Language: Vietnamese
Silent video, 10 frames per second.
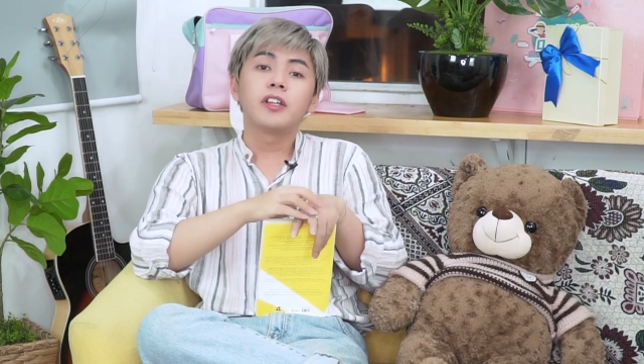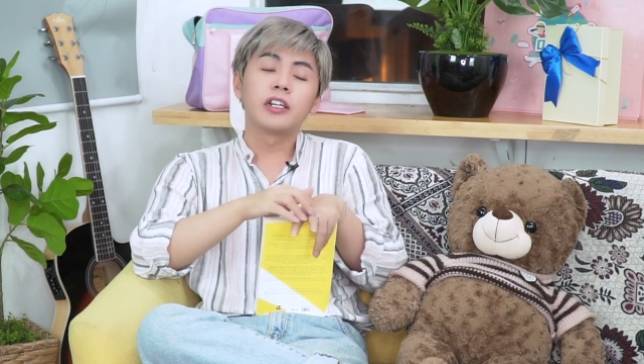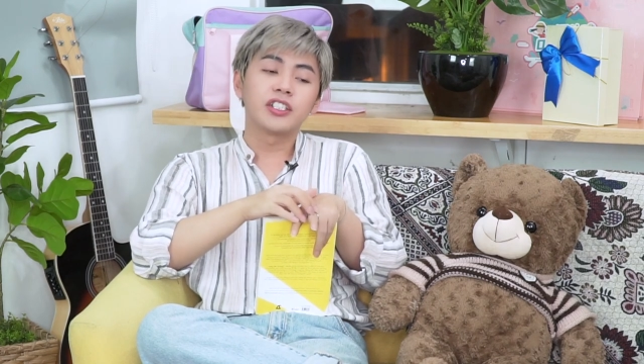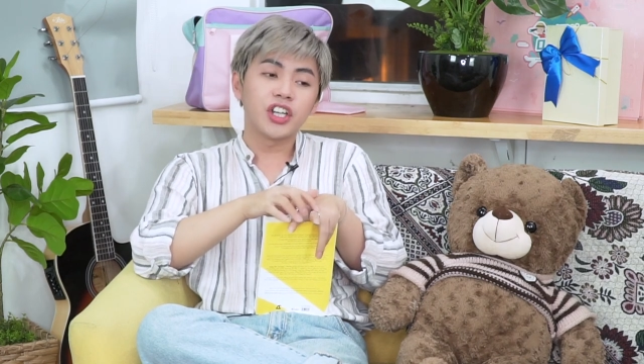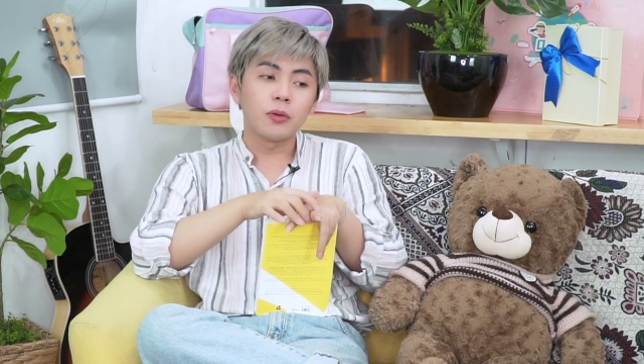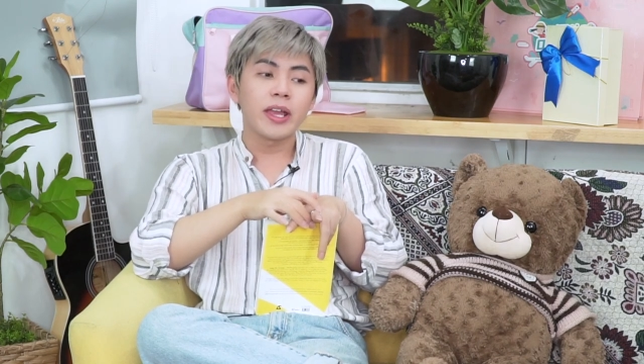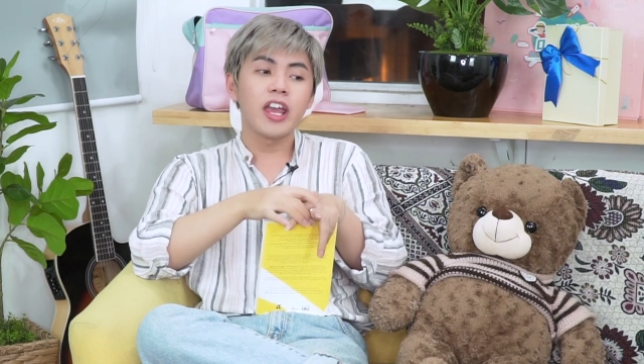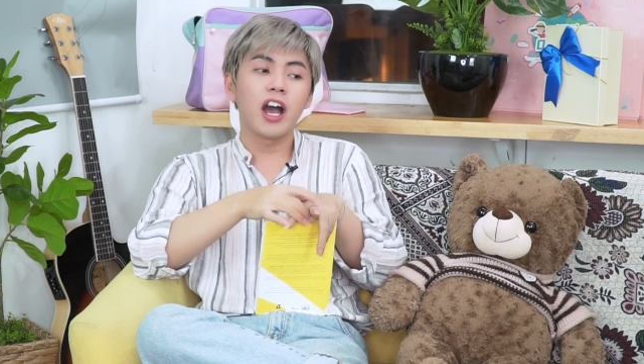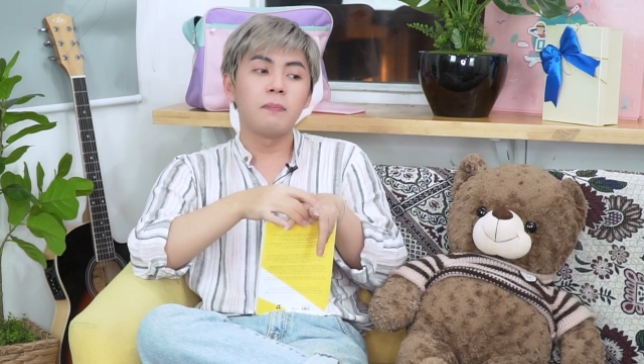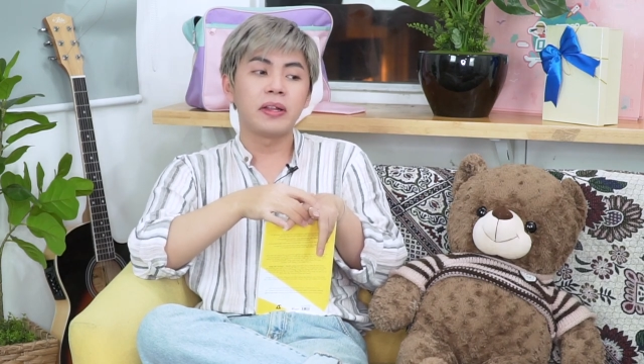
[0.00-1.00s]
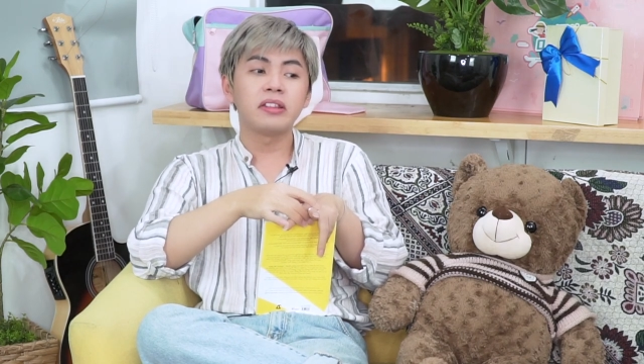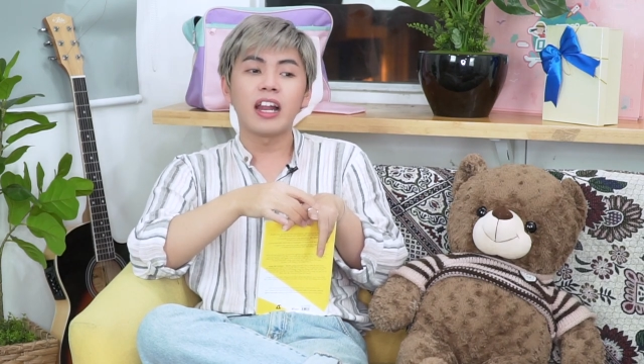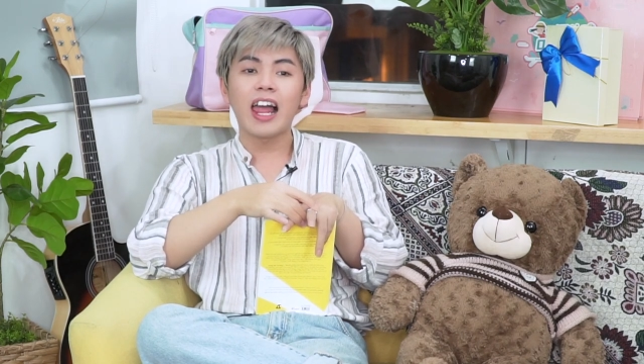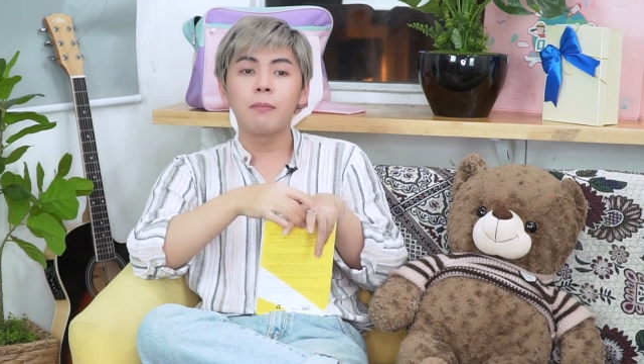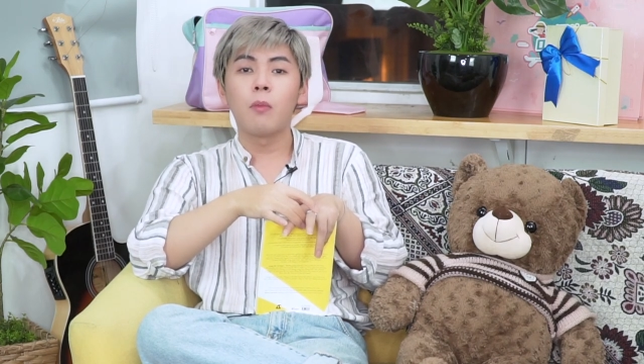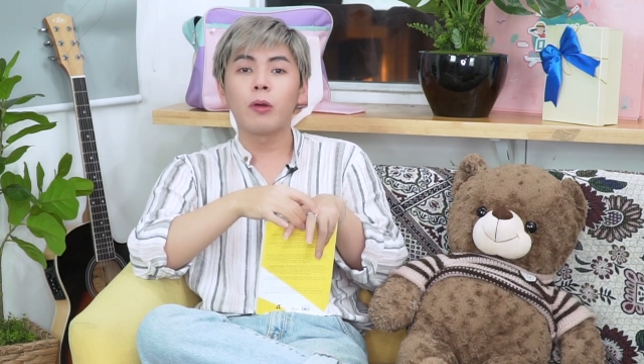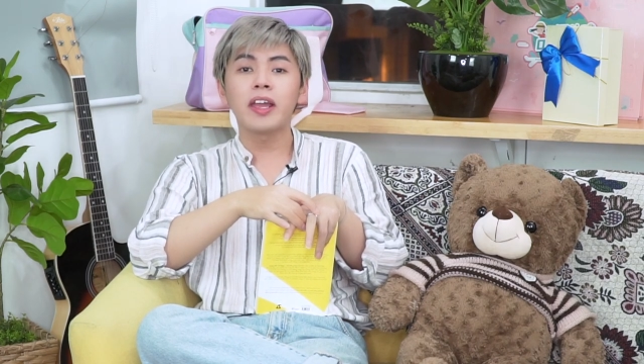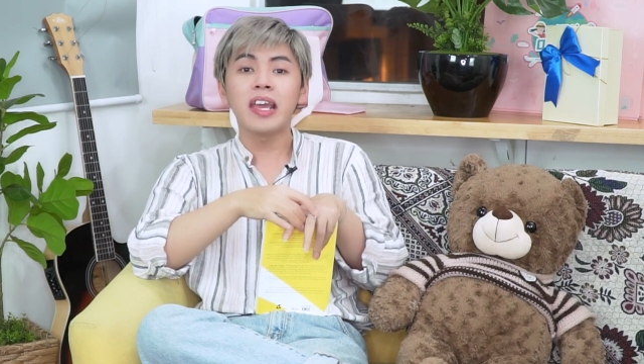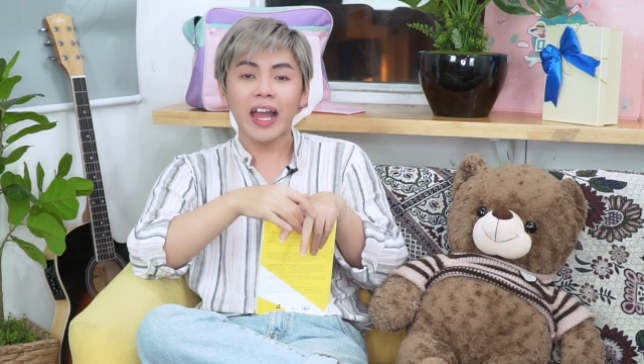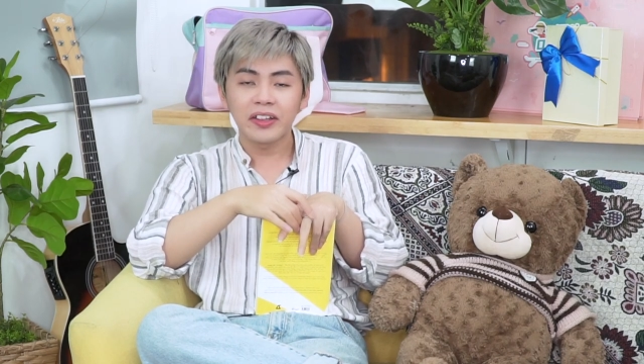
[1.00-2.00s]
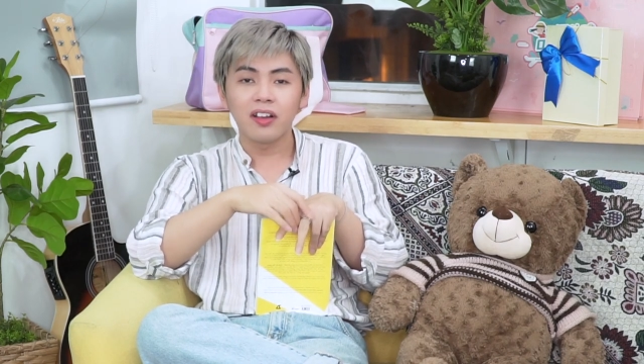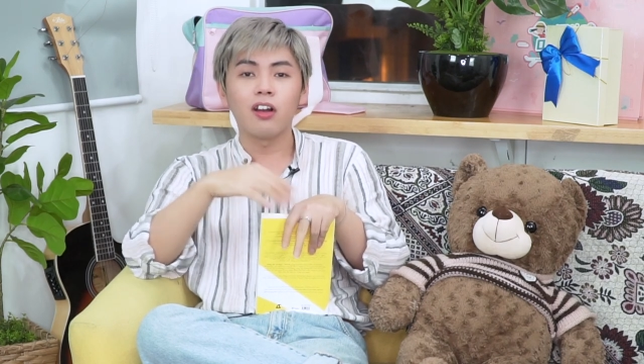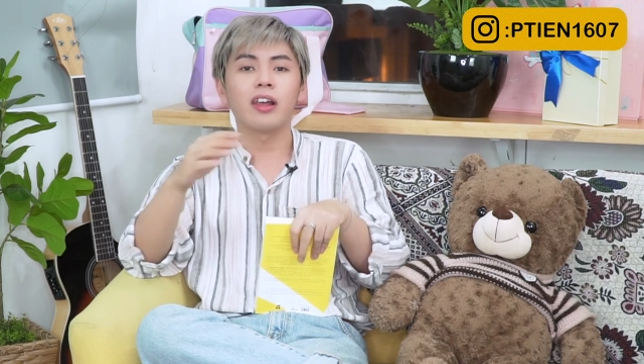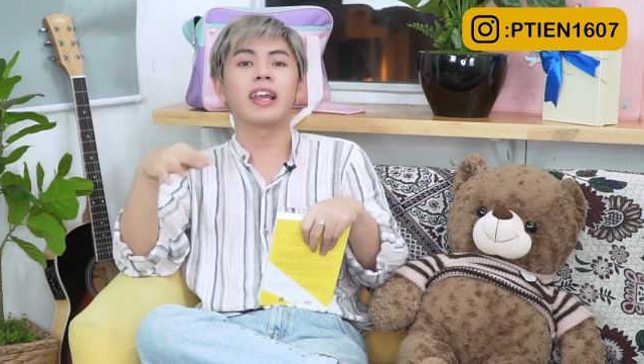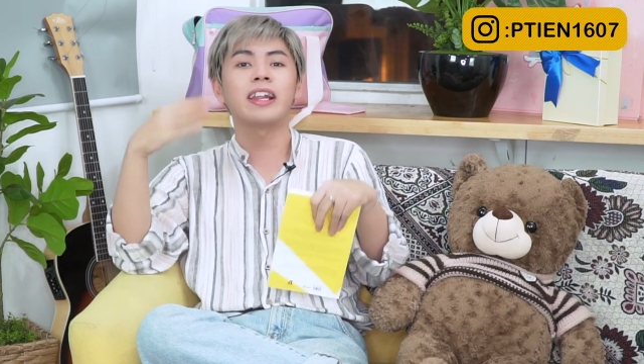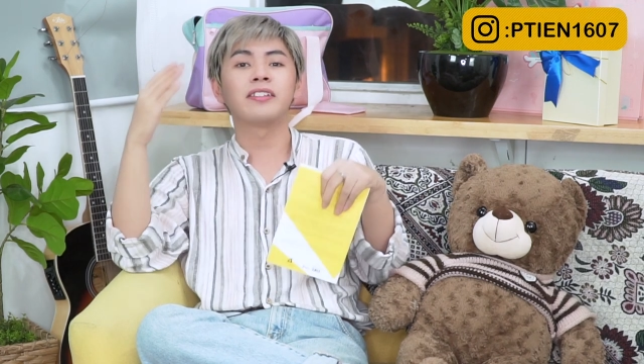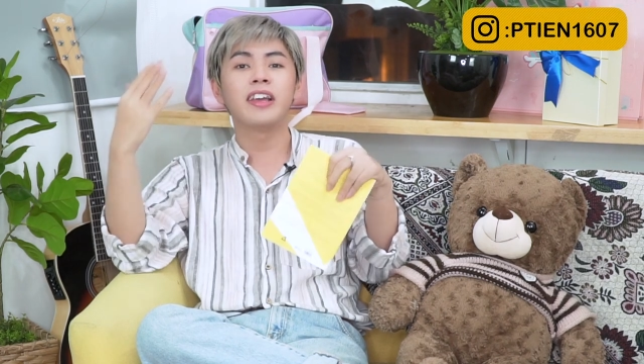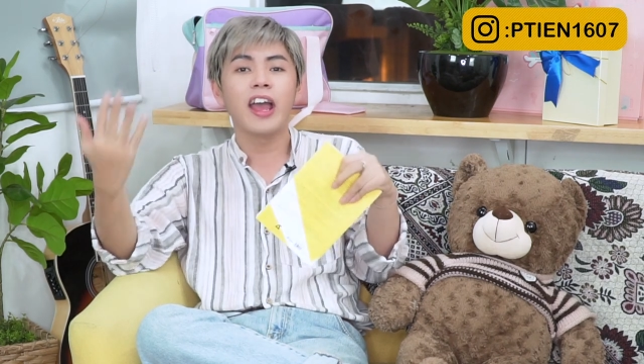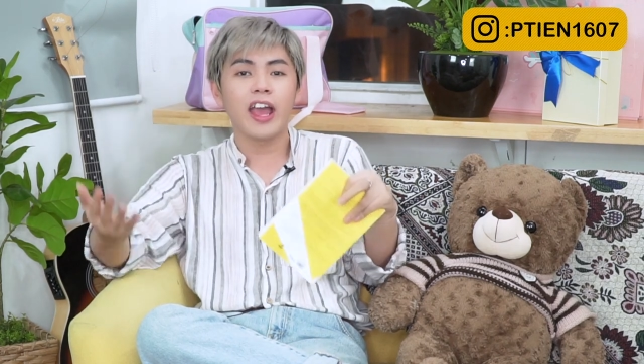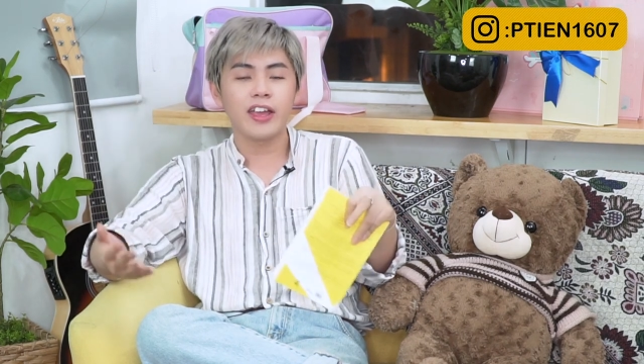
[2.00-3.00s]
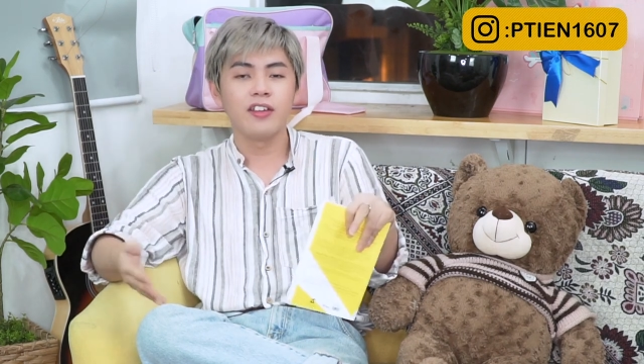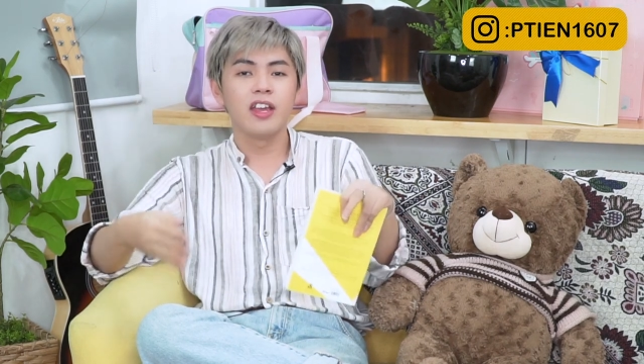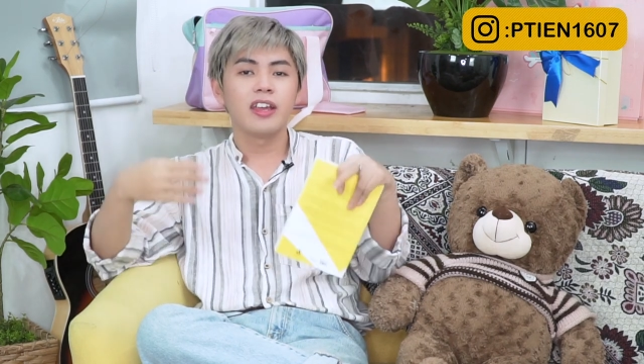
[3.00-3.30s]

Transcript: Thực sự bây giờ mình đã làm một cái ngành gọi là ngành nghề,